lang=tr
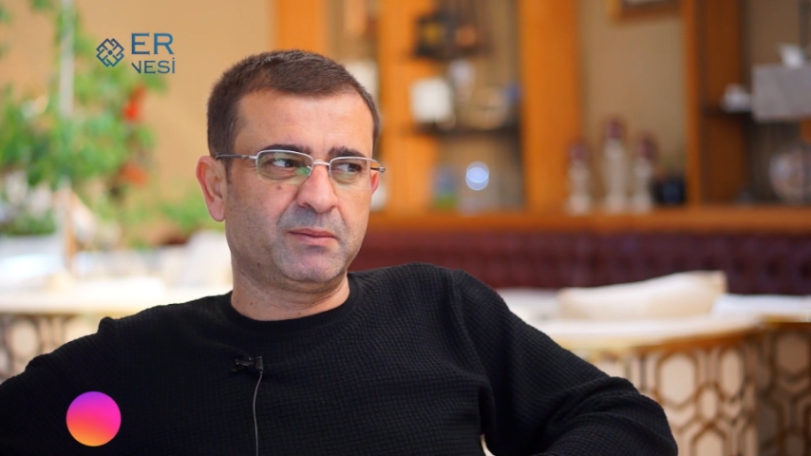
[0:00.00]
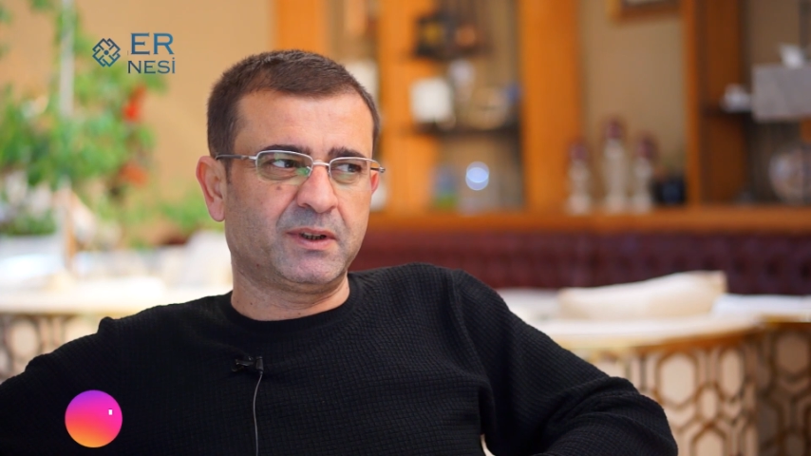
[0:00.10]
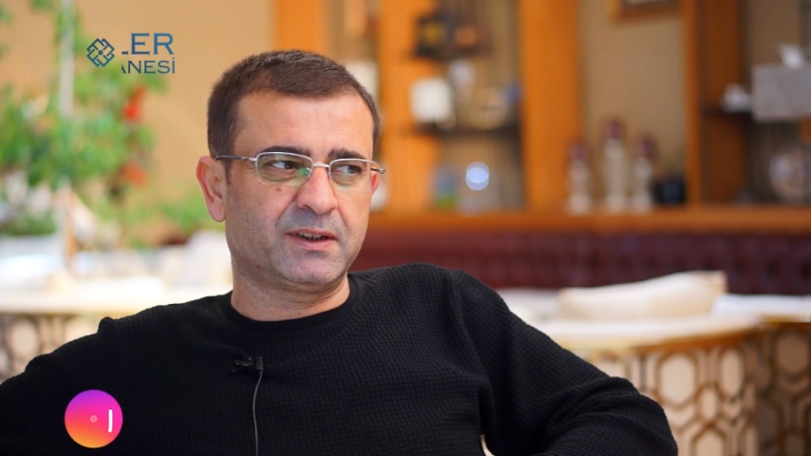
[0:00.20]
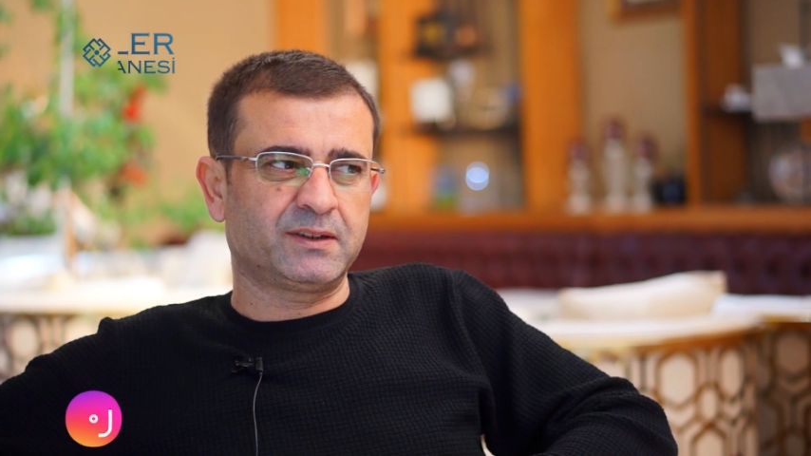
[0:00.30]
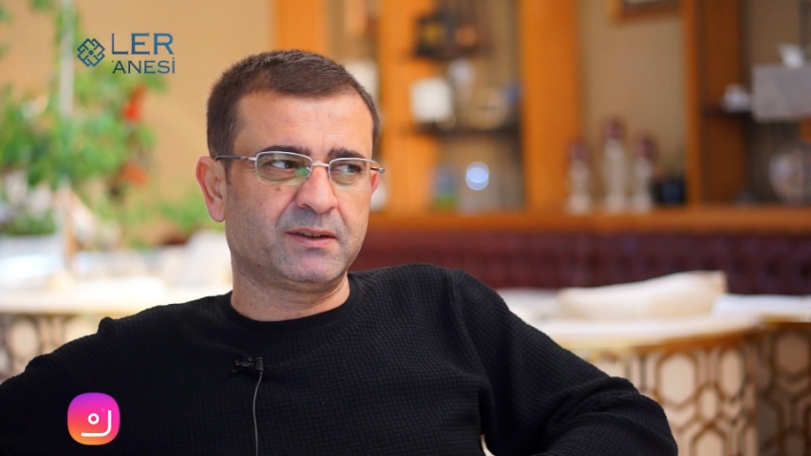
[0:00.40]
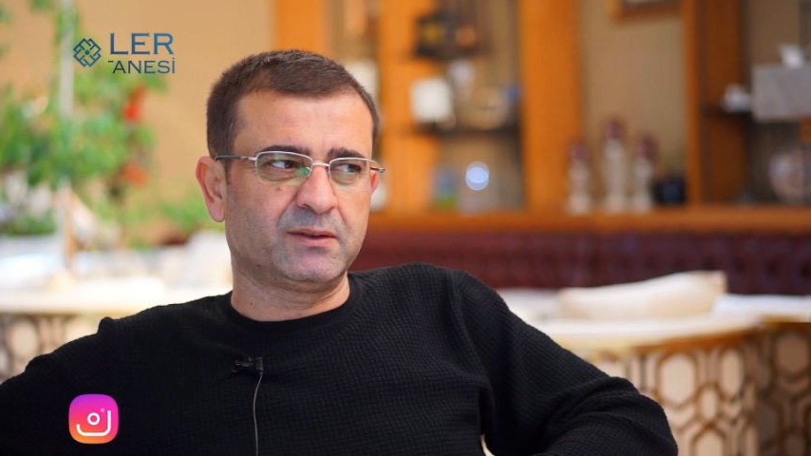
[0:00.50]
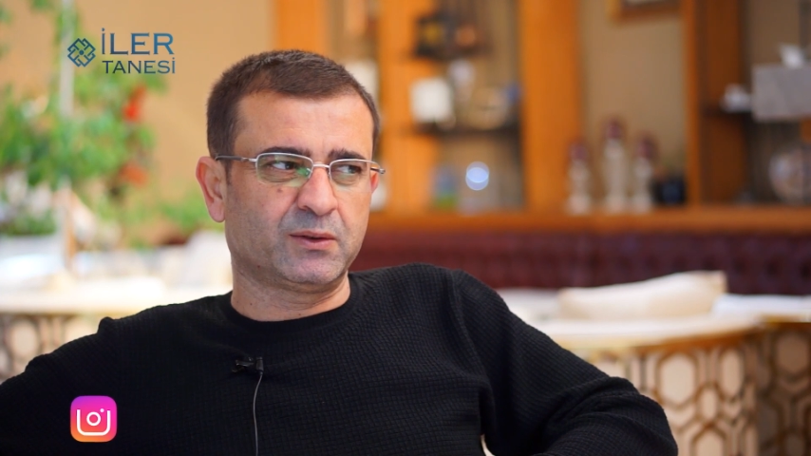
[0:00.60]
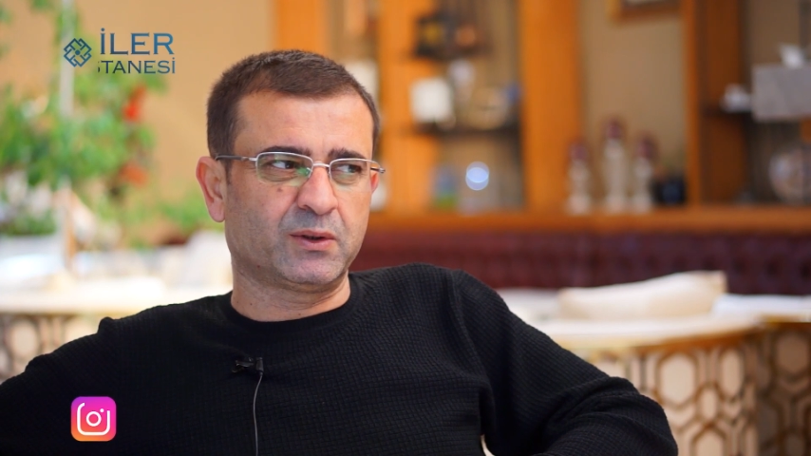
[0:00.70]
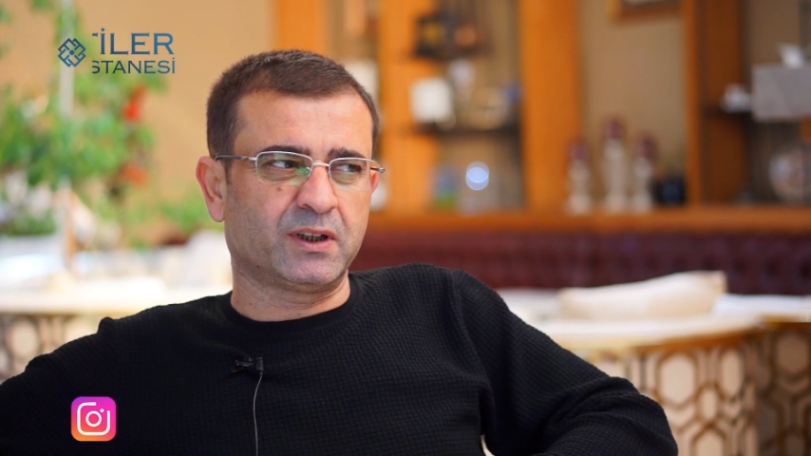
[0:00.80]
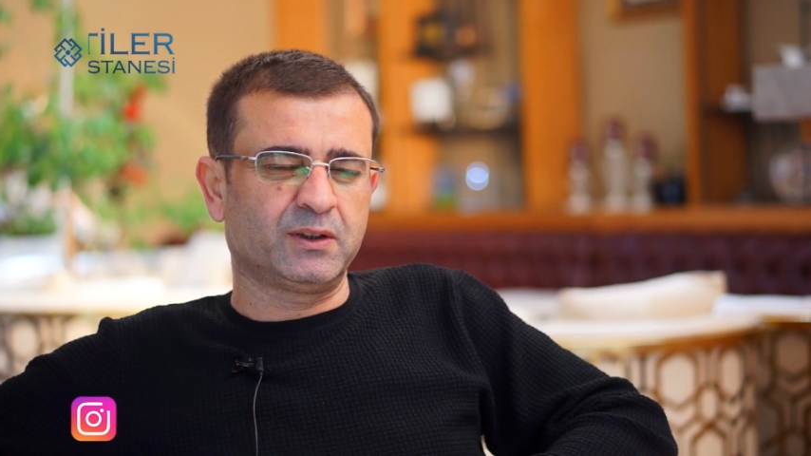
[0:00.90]
biraz
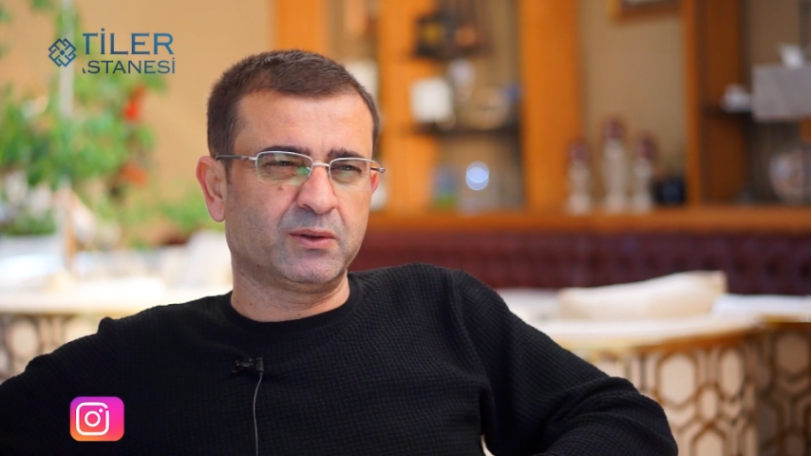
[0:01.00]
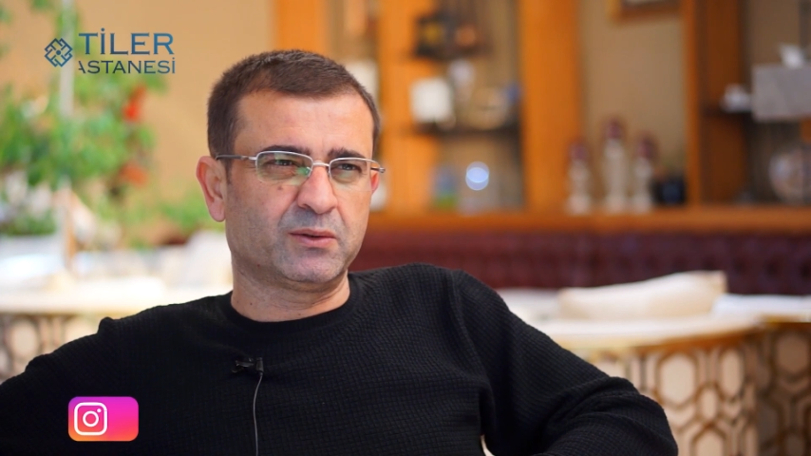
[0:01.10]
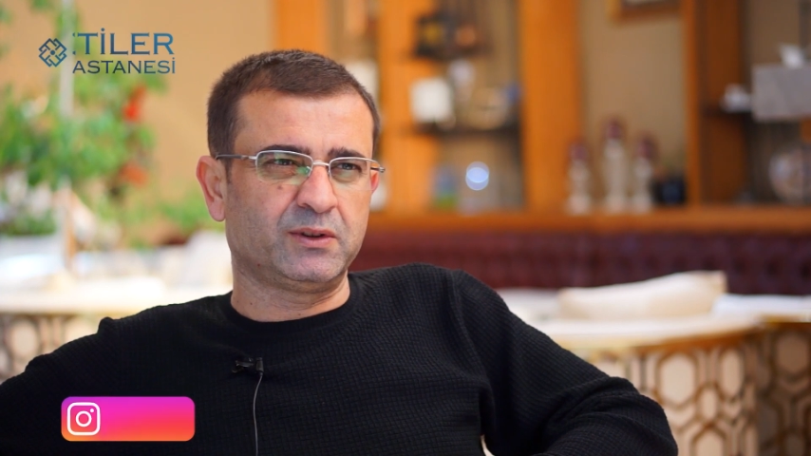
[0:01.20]
zorlanıyor.